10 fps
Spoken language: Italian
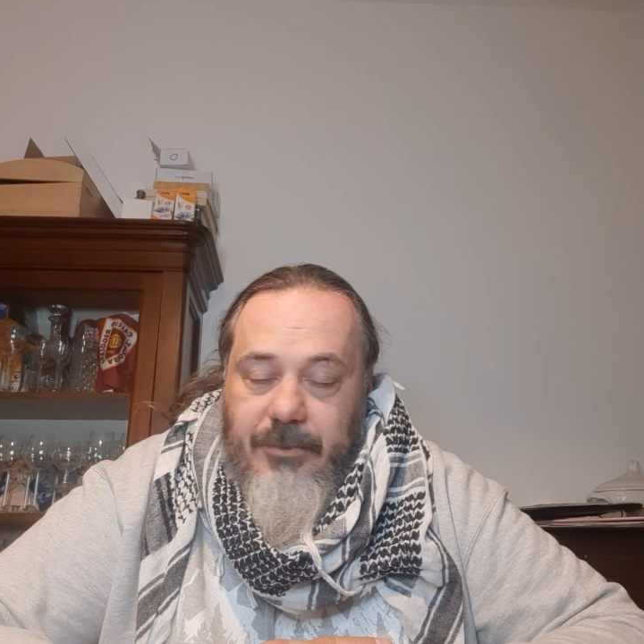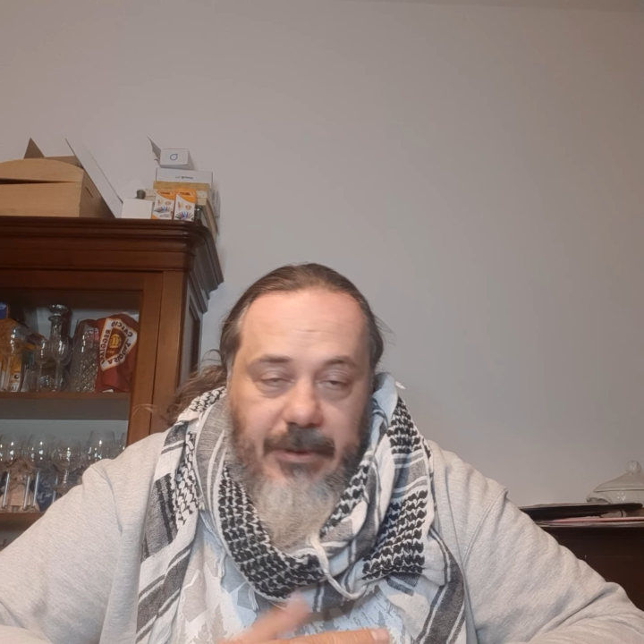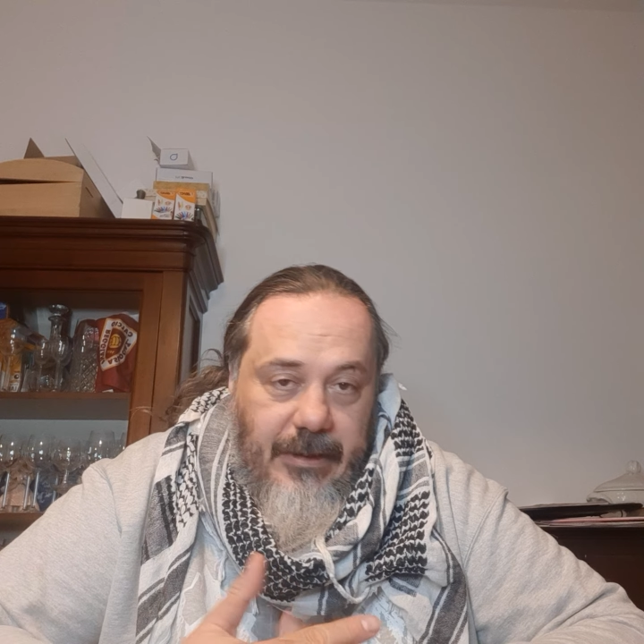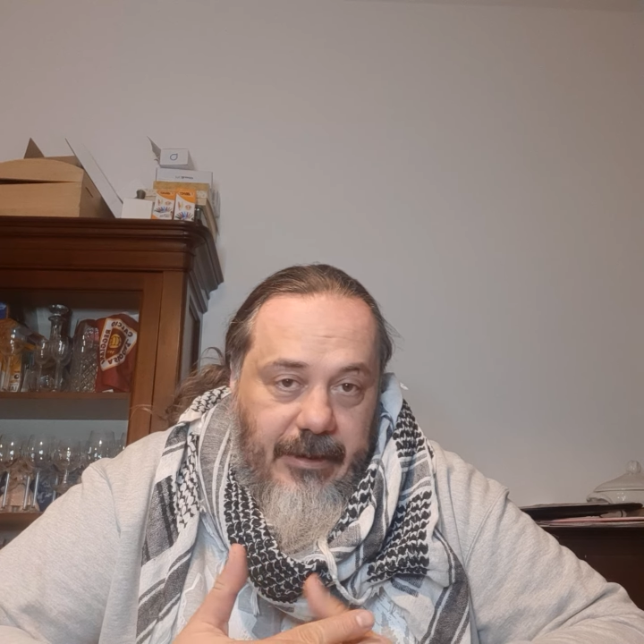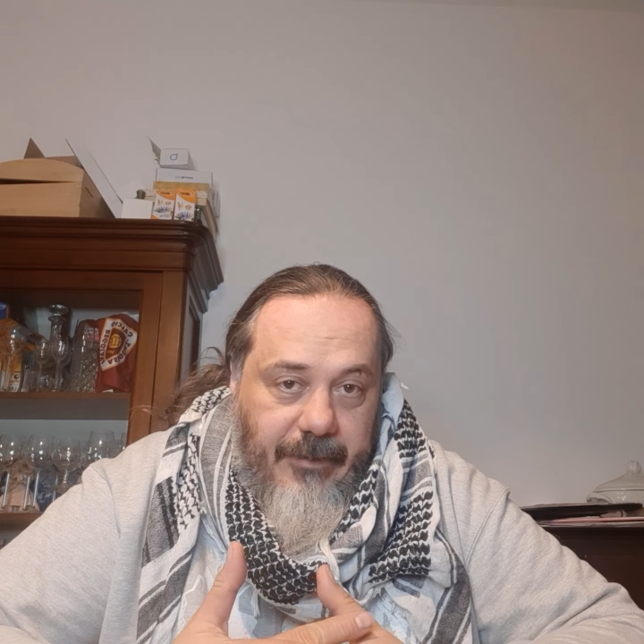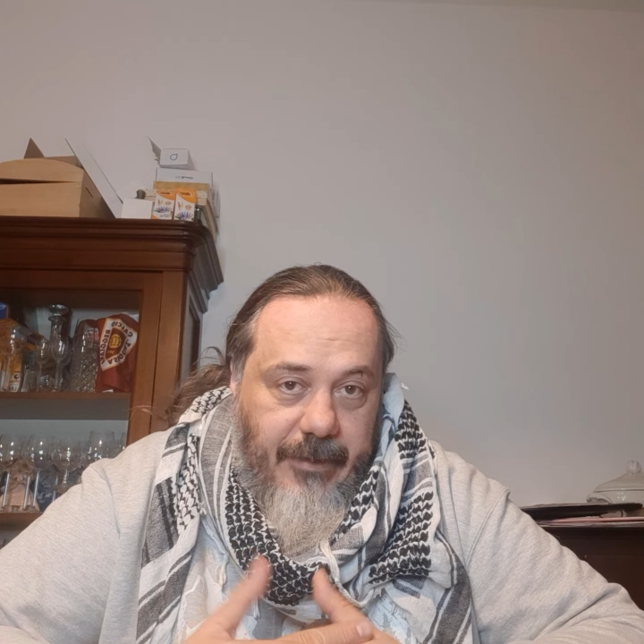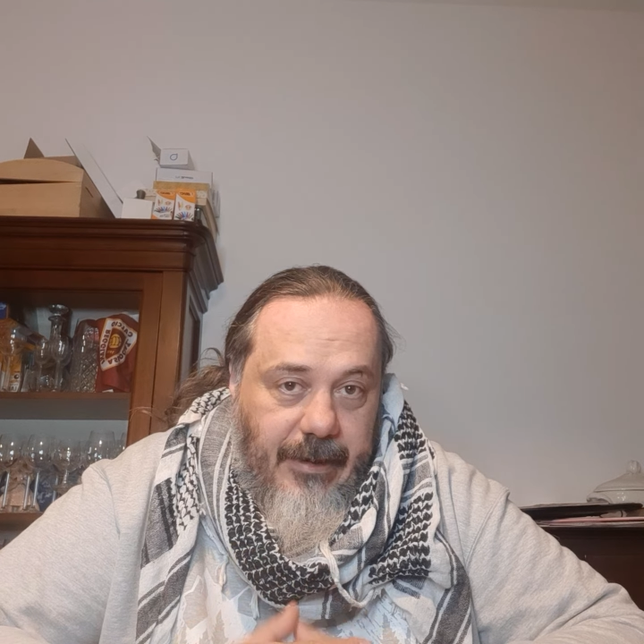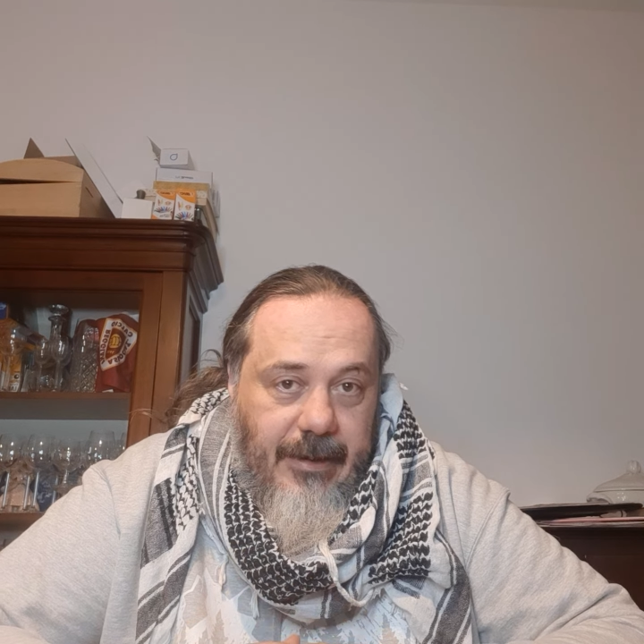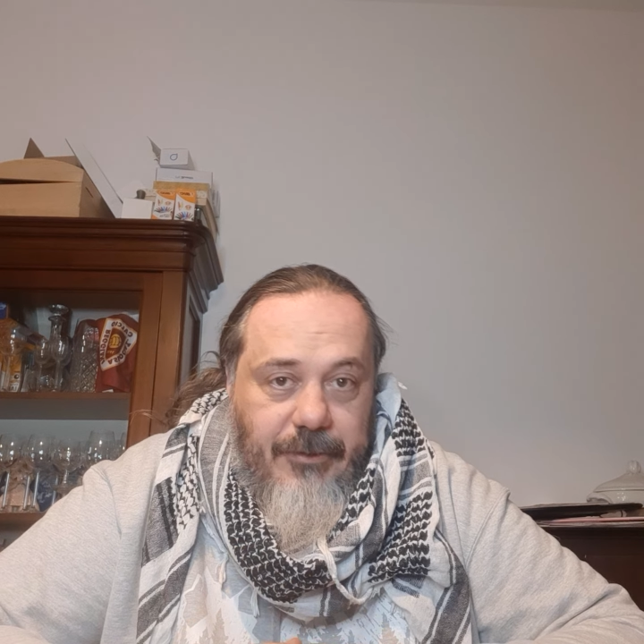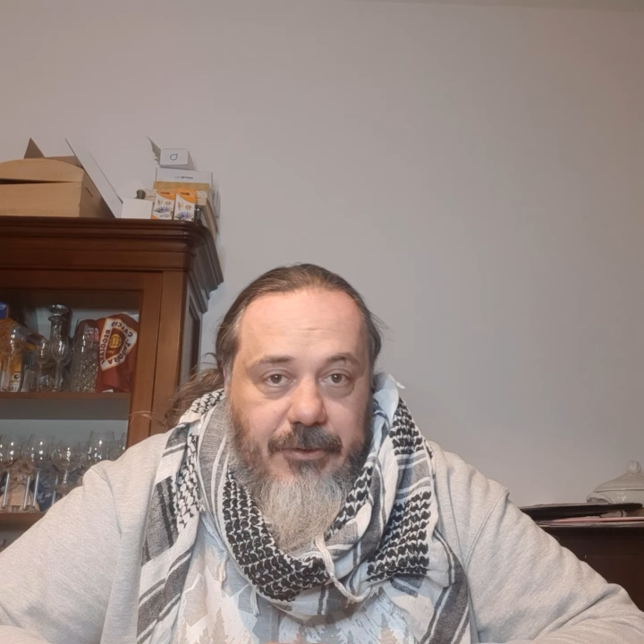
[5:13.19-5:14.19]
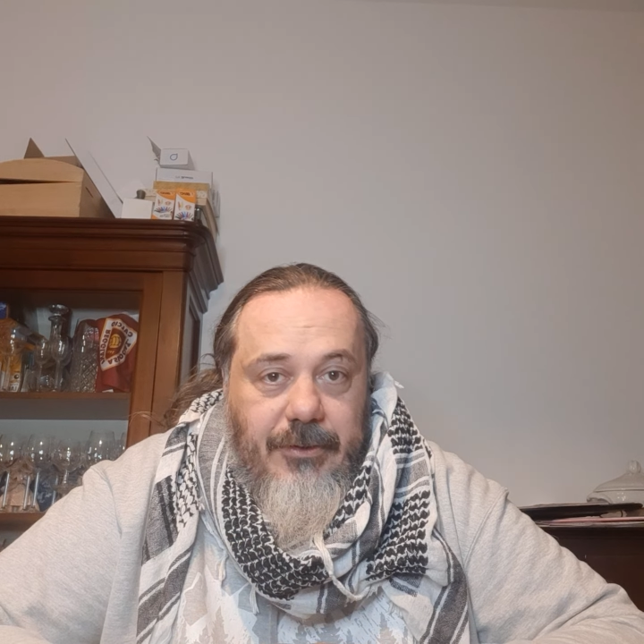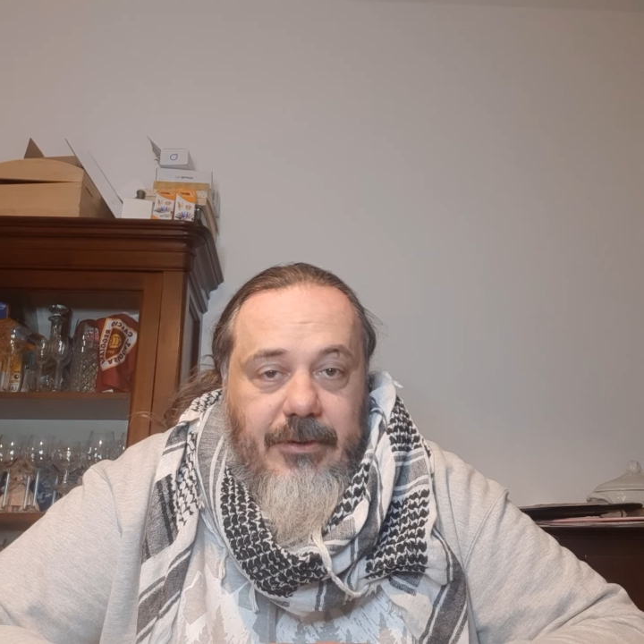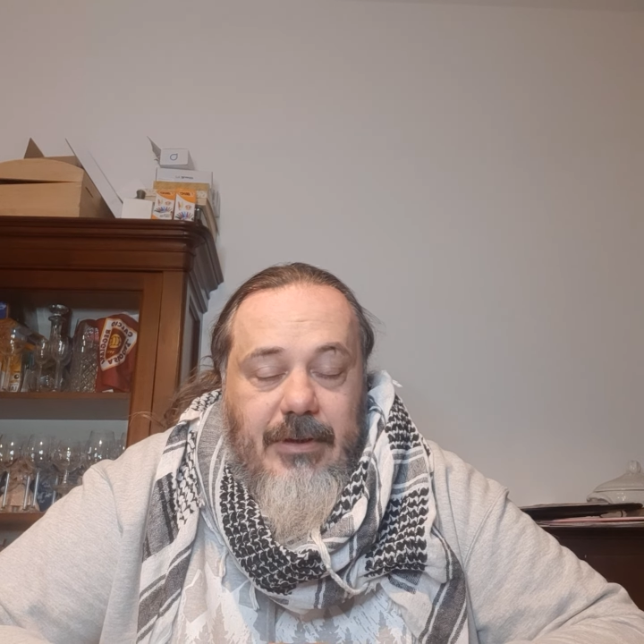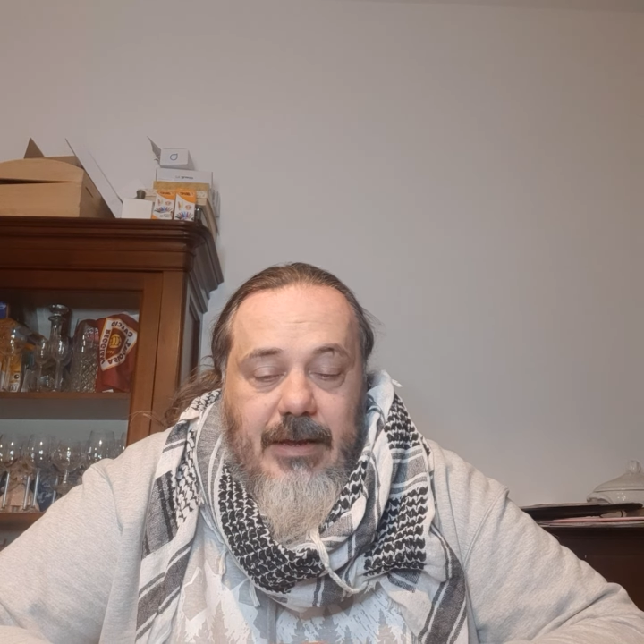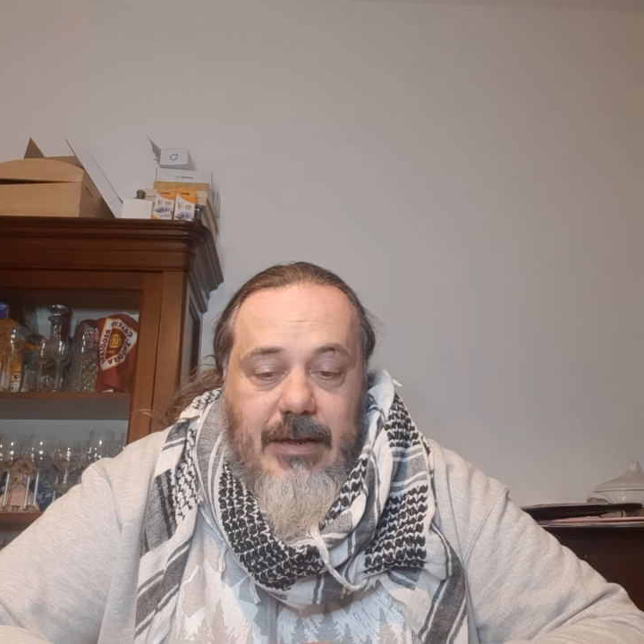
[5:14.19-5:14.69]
quindi vi lascio...